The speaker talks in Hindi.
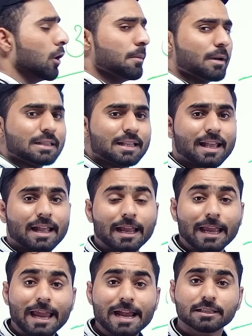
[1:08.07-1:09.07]
वही बंदे
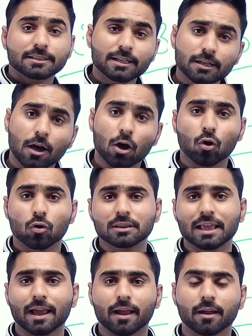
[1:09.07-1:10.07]
एक दिन
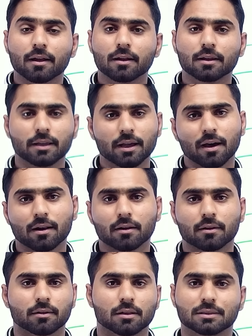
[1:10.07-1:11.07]
रोते हैं कि यार
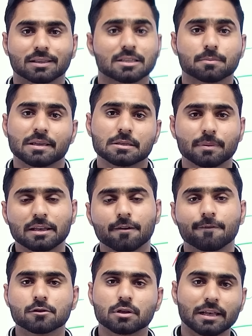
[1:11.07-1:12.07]
10-20 मिलियन
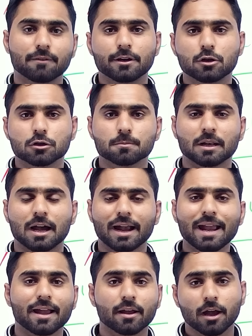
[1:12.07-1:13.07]
व्यूज इन वीडियोस पर आ
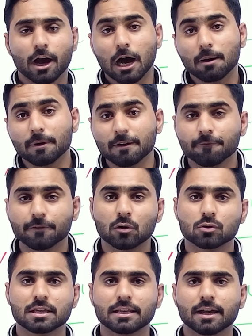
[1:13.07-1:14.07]
गए अब
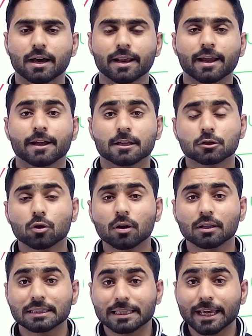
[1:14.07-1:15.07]
व्यूज ही नहीं आ रहे तो
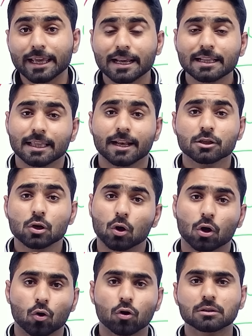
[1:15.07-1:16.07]
धीरे धीरे जो
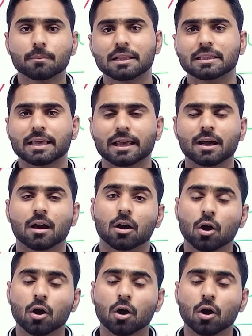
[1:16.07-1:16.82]
ग्रोथ मिलती है ना